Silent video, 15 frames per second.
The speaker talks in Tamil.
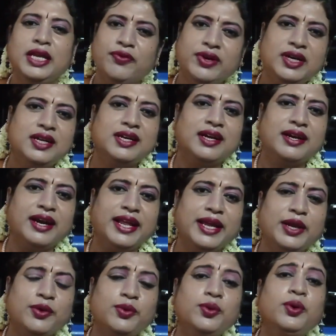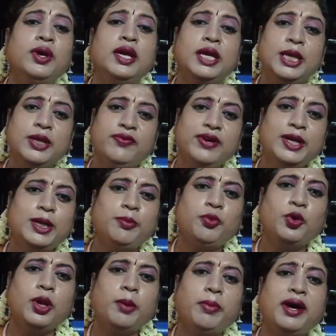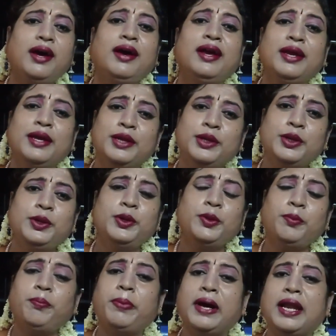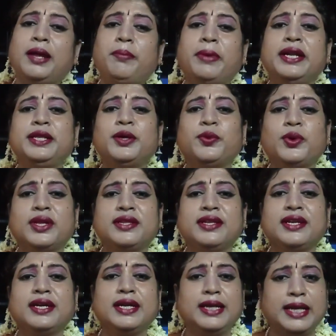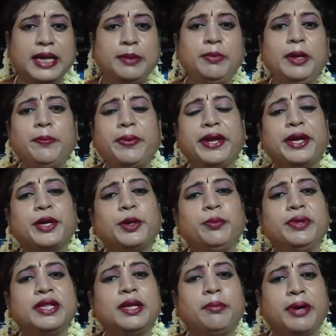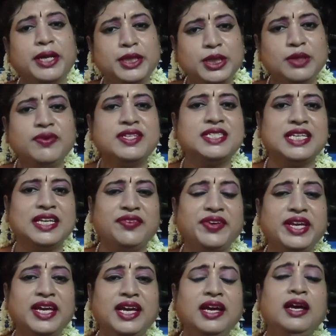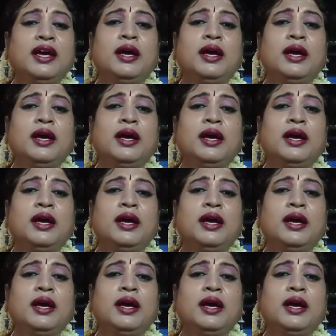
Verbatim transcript: இவங்களுக்கு கிடைக்கணும் இவங்க மூலமாக இன்னும் பல மனித குலத்திற்கு நன்மை பயக்கும் இந்த மருத்துவ சேவையை